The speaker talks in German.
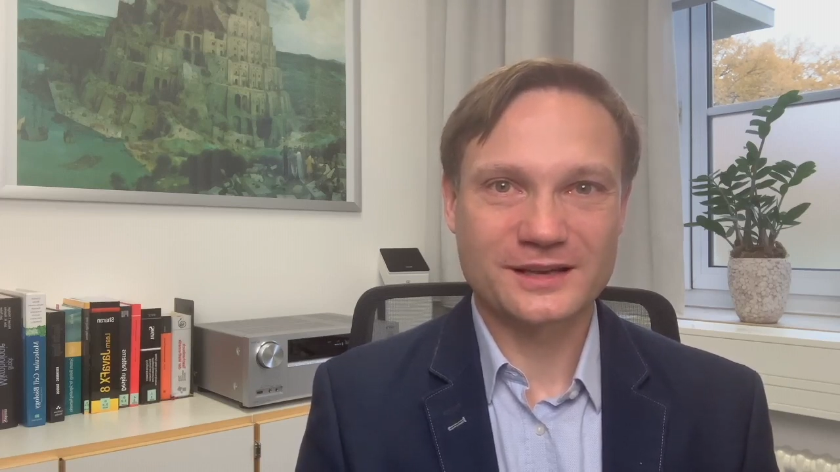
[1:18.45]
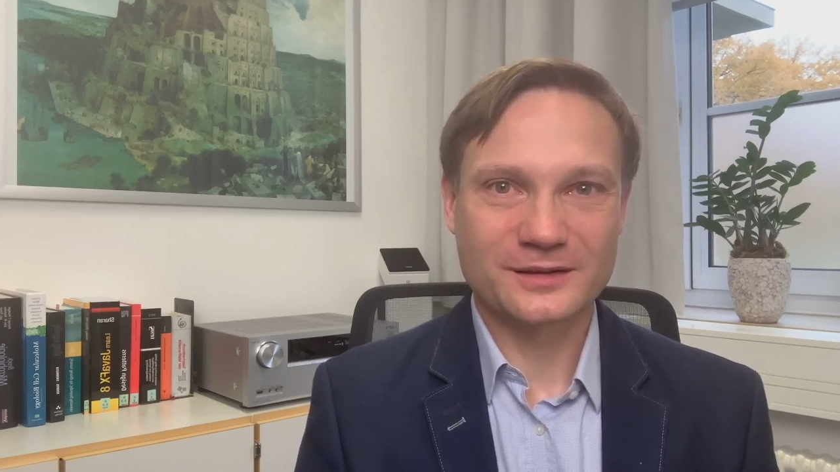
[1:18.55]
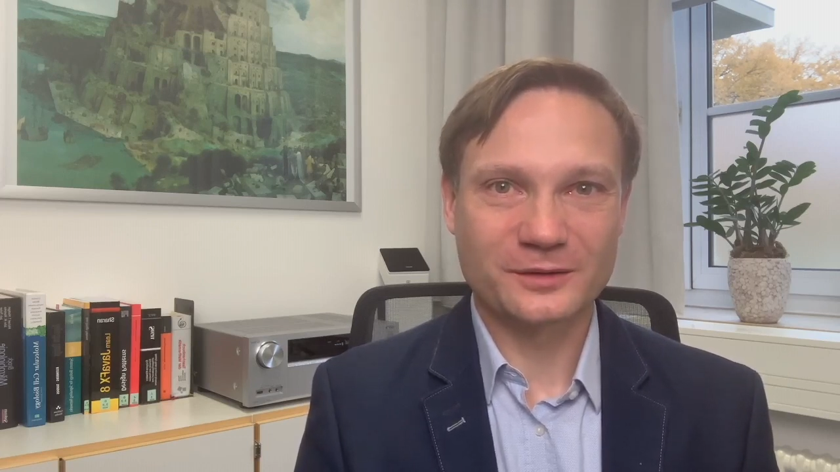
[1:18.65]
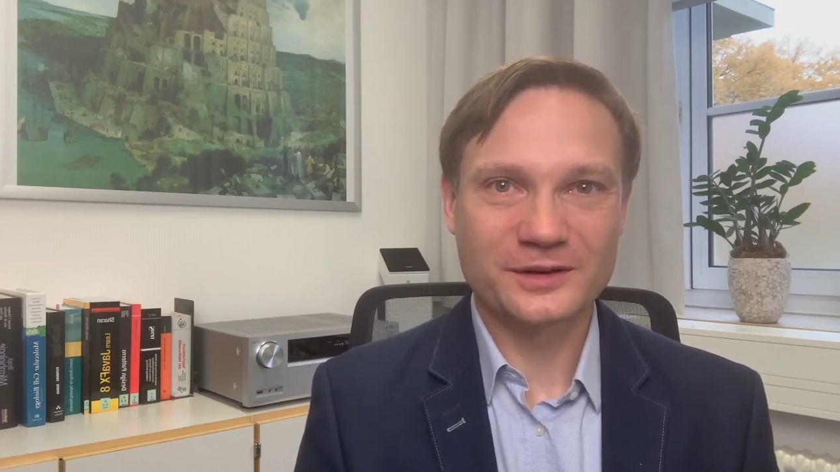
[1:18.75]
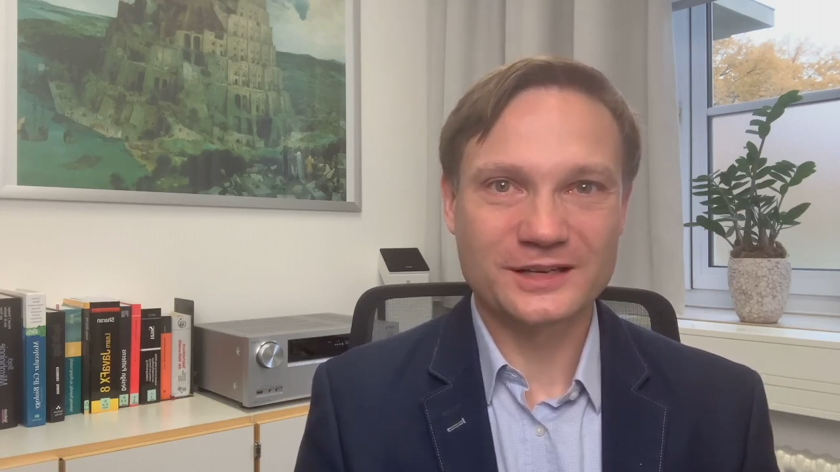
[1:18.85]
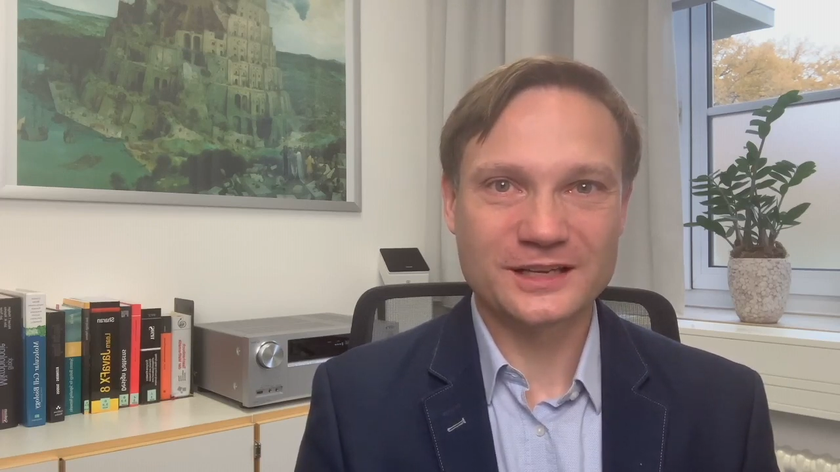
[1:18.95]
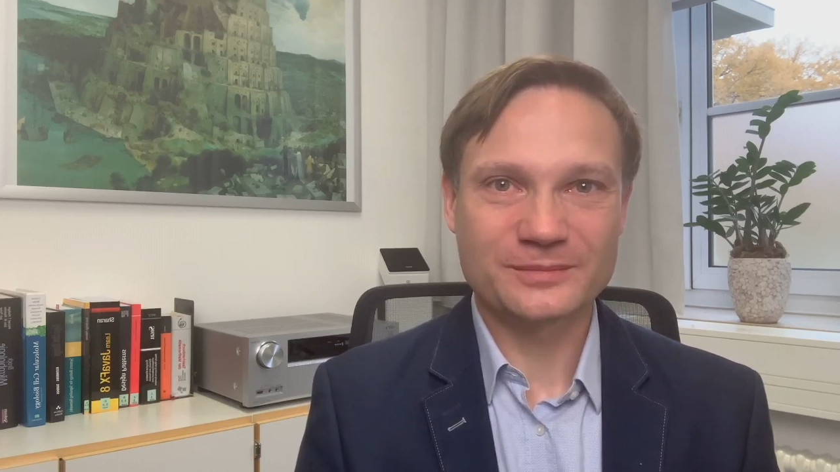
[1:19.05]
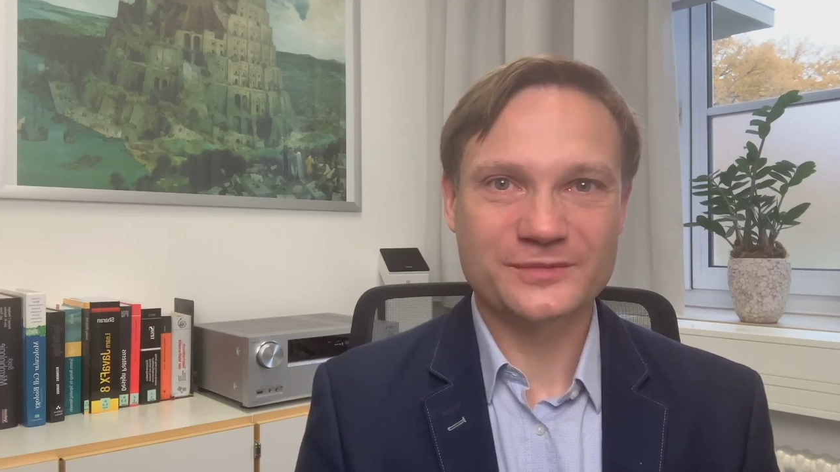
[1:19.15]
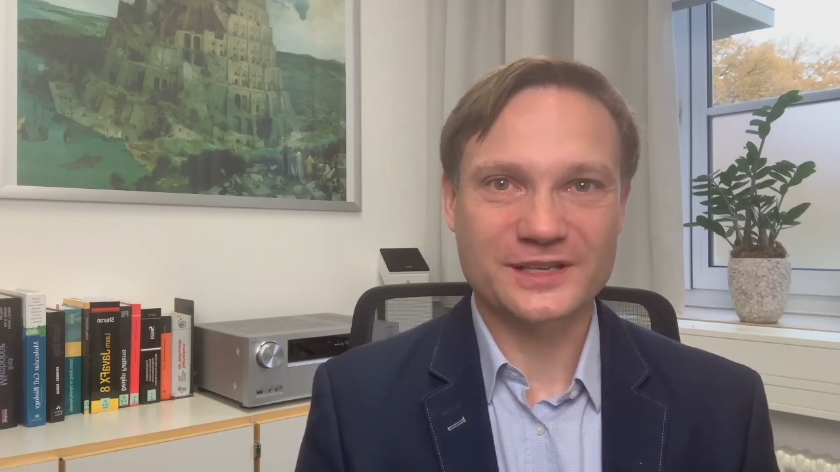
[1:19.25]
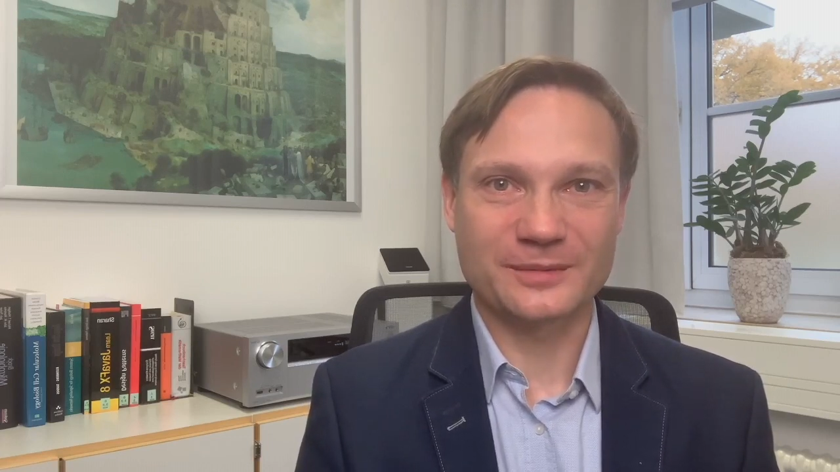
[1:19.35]
neuen
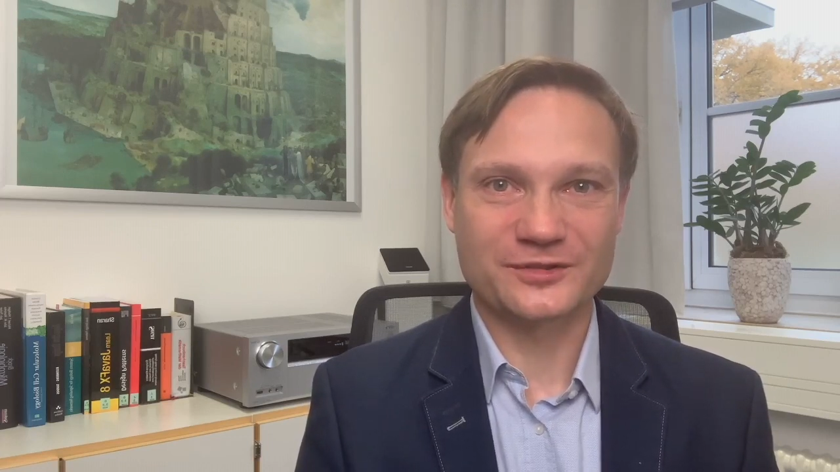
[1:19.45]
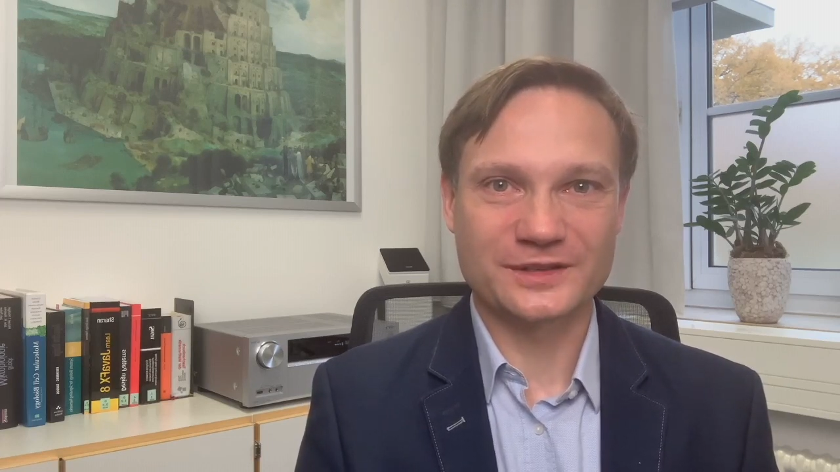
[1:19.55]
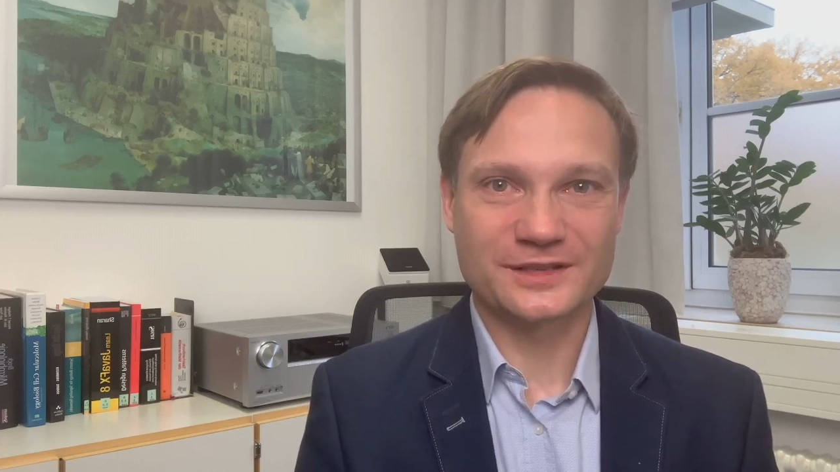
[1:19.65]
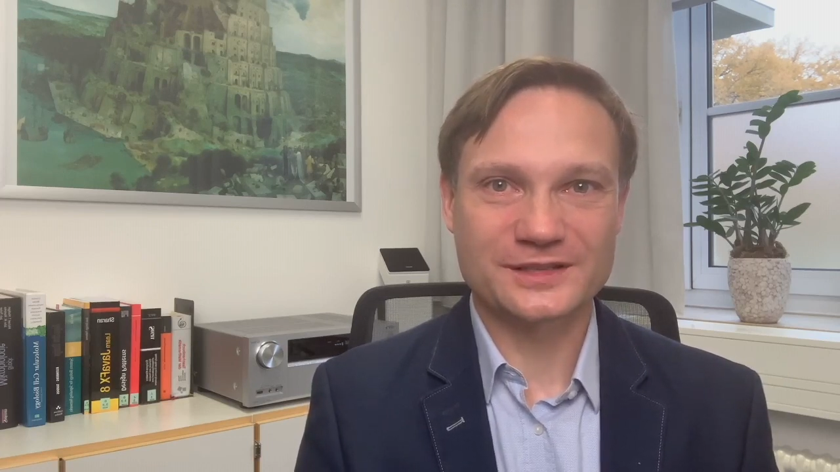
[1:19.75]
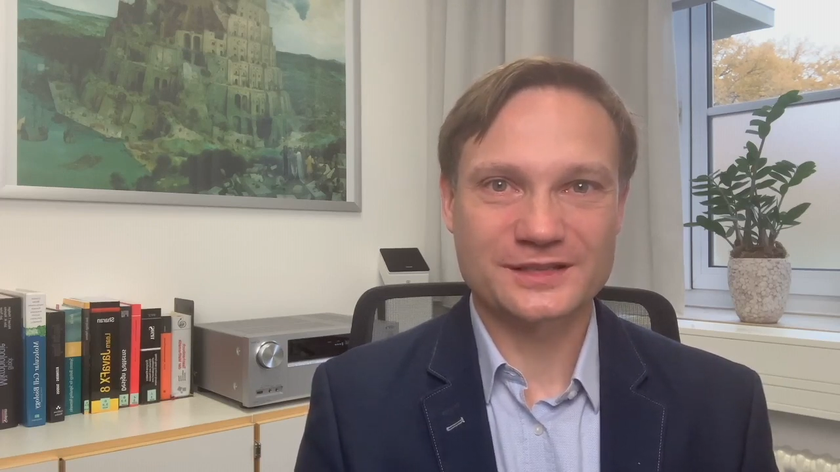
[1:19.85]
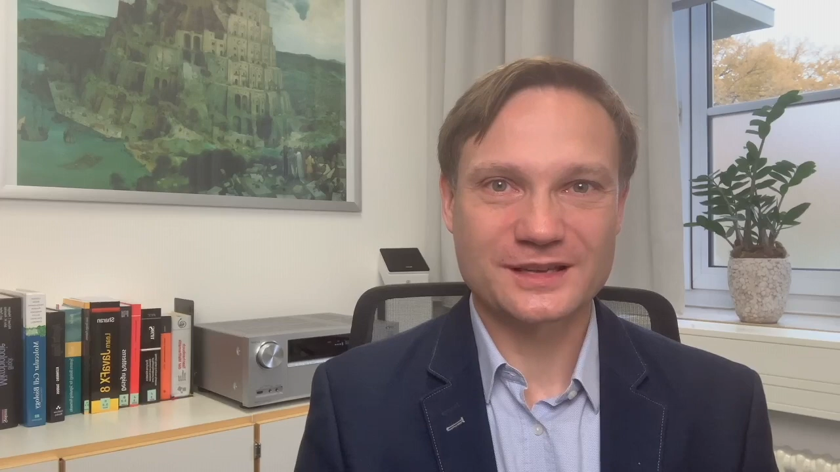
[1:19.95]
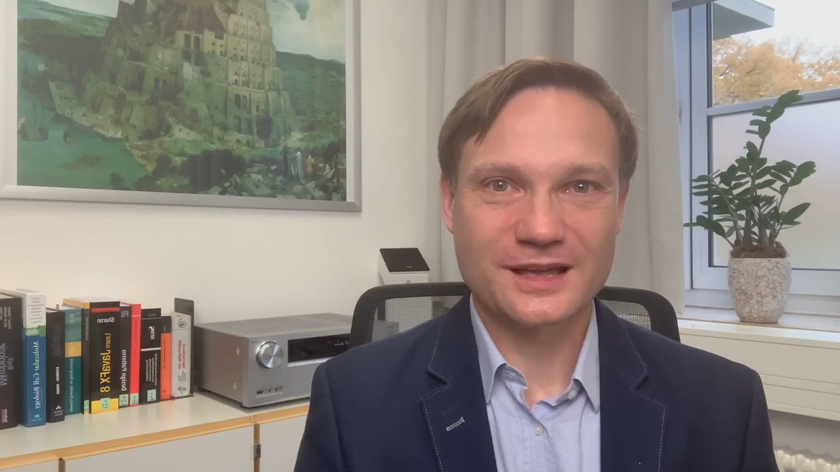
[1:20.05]
Lebensabschnittes